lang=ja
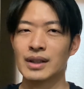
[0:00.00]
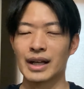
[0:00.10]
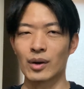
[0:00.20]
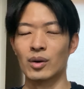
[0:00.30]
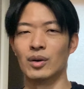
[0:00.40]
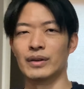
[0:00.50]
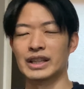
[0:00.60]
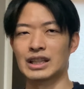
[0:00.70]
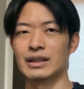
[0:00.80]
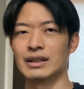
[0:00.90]
あの、
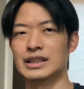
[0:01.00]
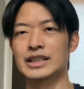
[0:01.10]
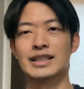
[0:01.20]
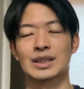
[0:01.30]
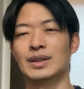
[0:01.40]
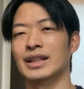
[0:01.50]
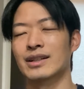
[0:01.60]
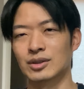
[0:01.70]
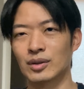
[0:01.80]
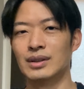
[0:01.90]
生き餌を与え
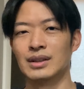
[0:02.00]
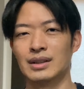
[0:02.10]
ると。